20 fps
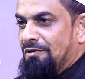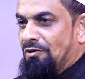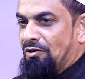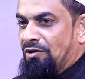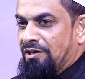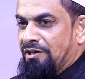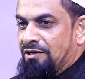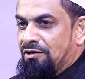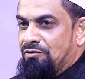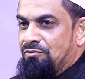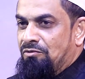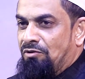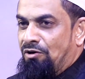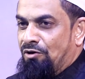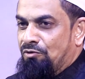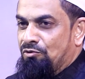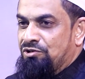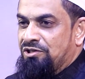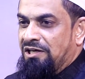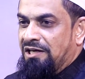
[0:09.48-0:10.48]
অনেকের
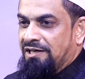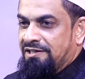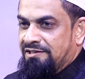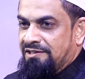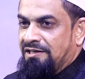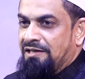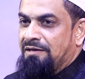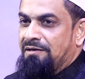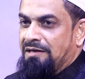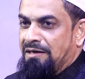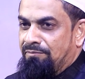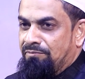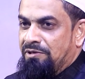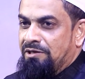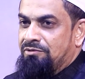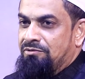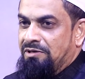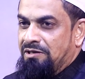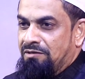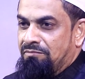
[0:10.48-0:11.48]
অখুশি লাগছে না নামটা
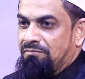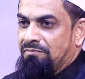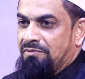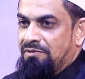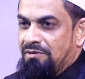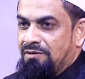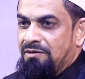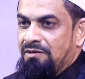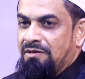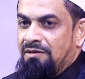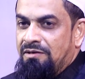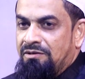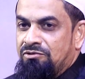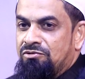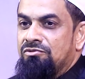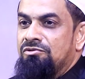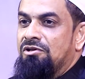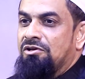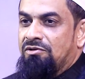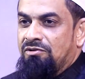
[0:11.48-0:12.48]
একটু এরকম
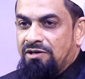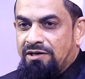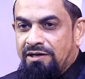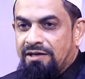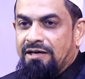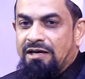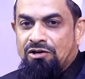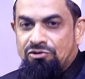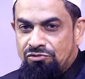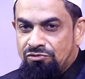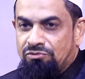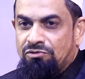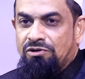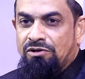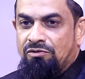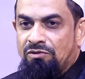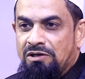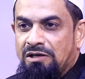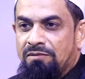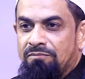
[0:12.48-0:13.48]
সুন্দর করে ডেকারেশন করে
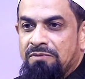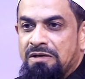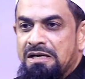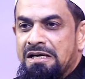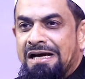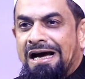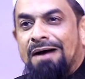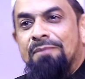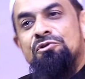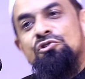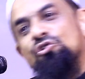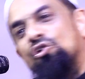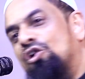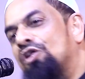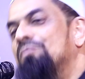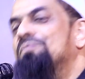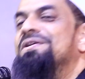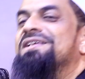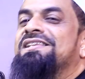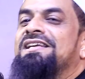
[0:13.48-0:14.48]
কইলাম আমি
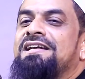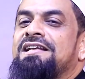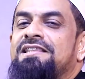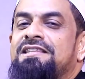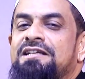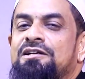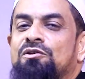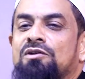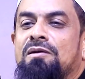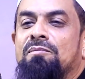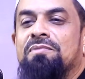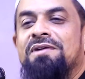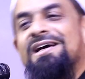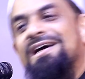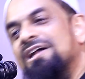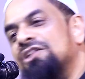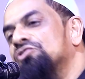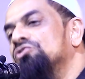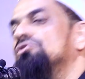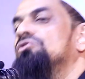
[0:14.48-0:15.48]
সব নেতা নেত্রীকে নাম
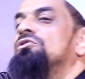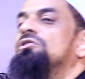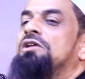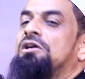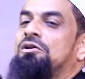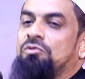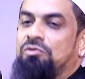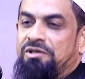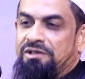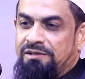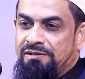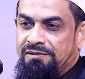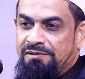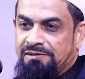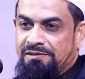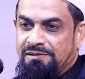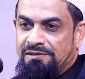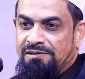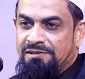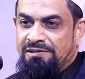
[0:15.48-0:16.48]
ডেকারেশন করে কই
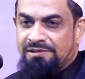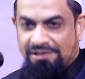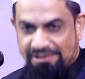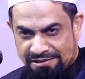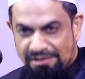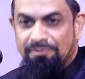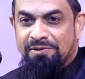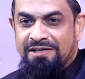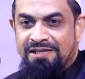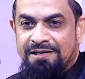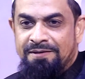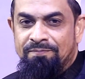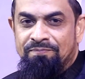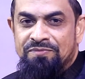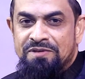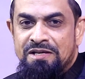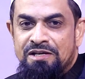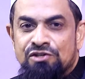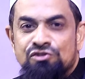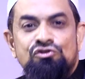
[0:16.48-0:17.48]
ঠিক না ঠিক
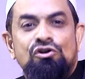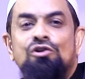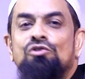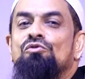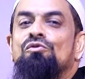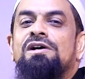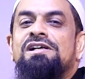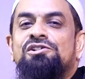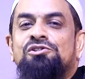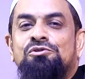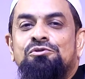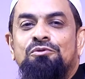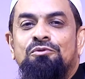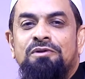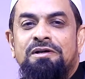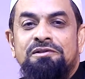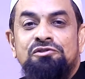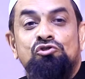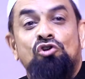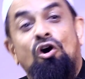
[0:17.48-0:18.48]
যখন ওয়াস
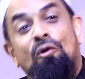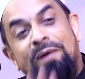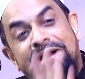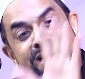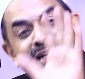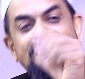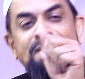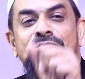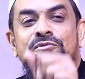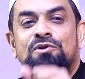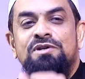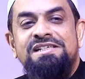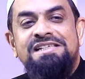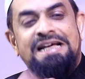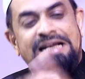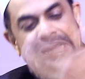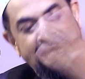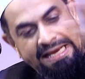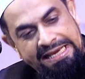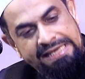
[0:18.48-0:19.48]
সবাই নাম কই
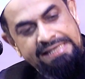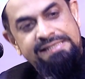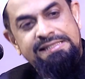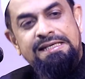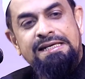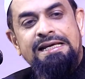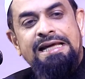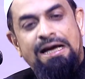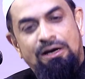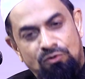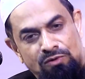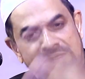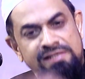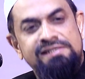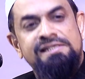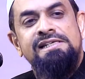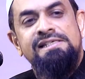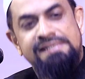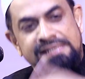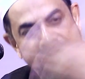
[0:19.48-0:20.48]
যারা আগে আসলে এখন
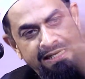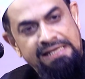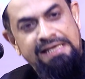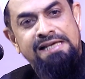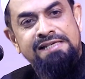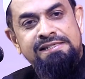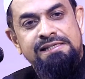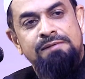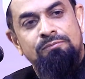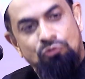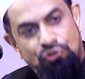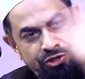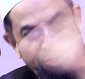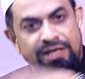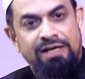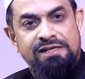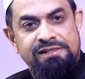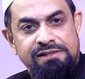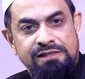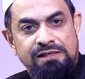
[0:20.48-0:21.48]
আছে জেলে আছে
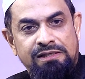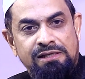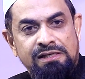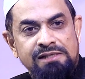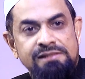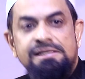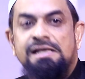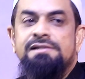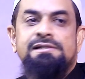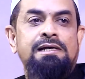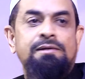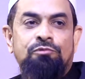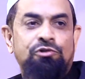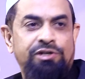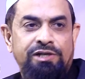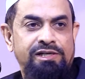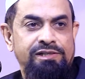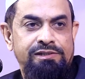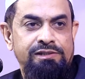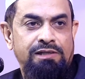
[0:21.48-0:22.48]
মরিয়ে গেছে চাষায়
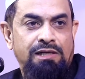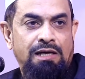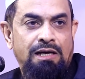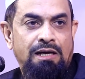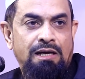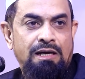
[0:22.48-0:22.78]
মরিয়ে গেছে না